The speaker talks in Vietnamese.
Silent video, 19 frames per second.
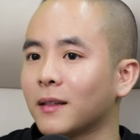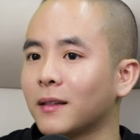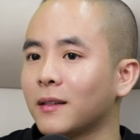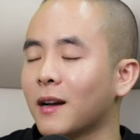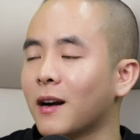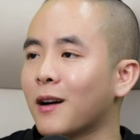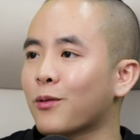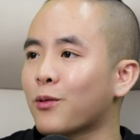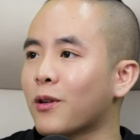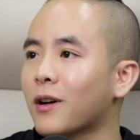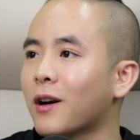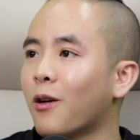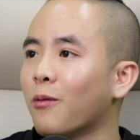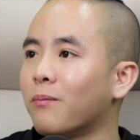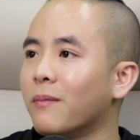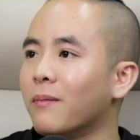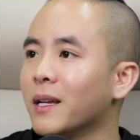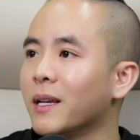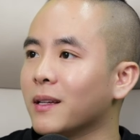thì nhờ có
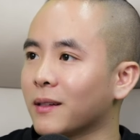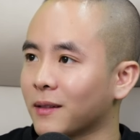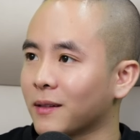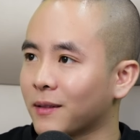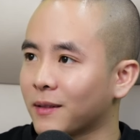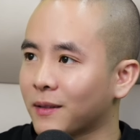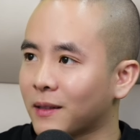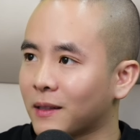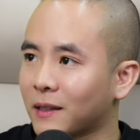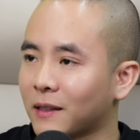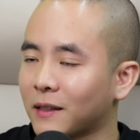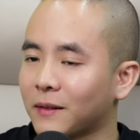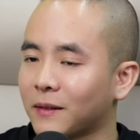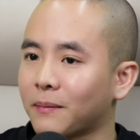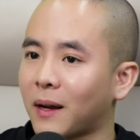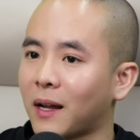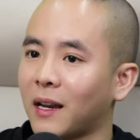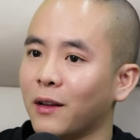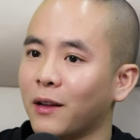khổng minh
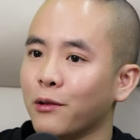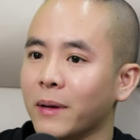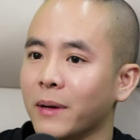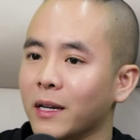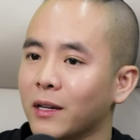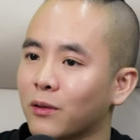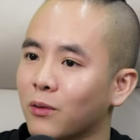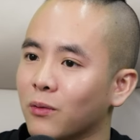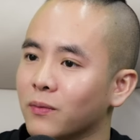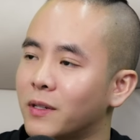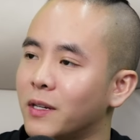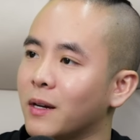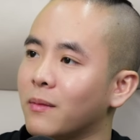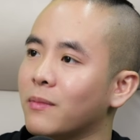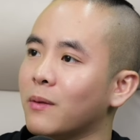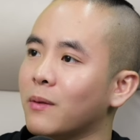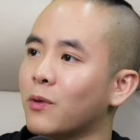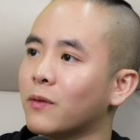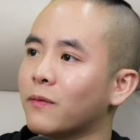mà lưu bị cũng
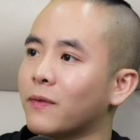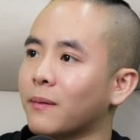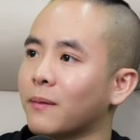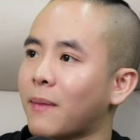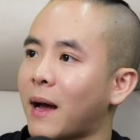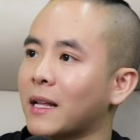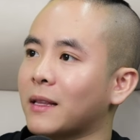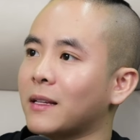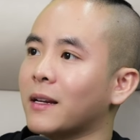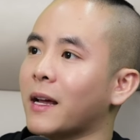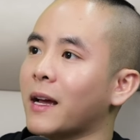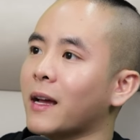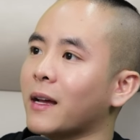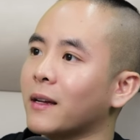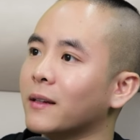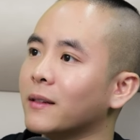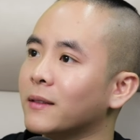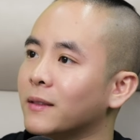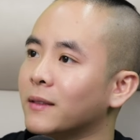chiếm được một phần ba thiên
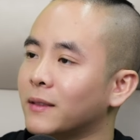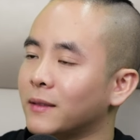hạ